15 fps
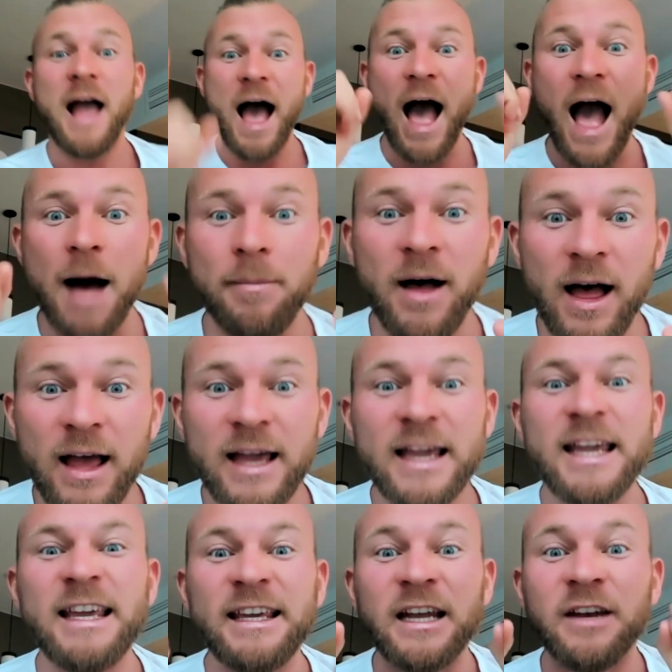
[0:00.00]
aber
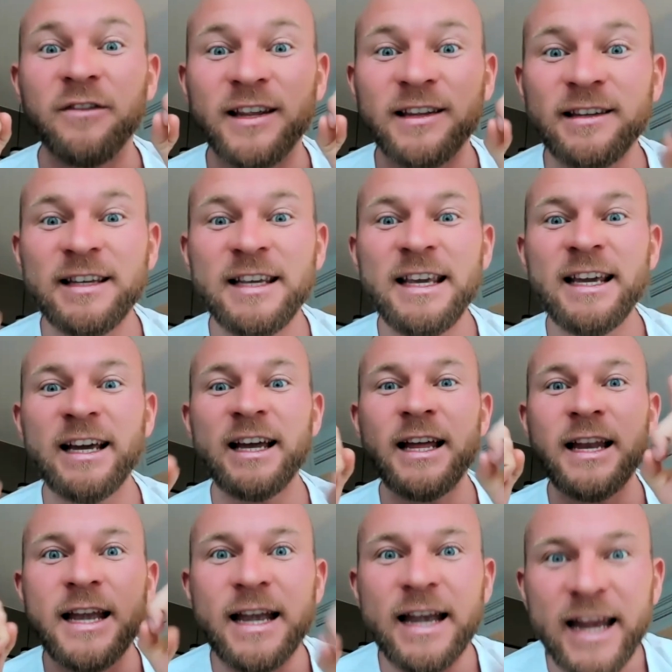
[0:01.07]
ich investiere
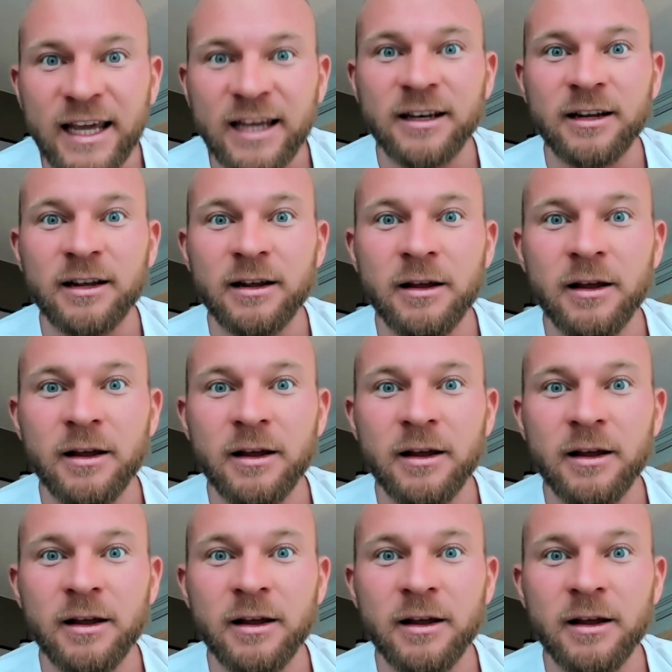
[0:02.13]
nicht.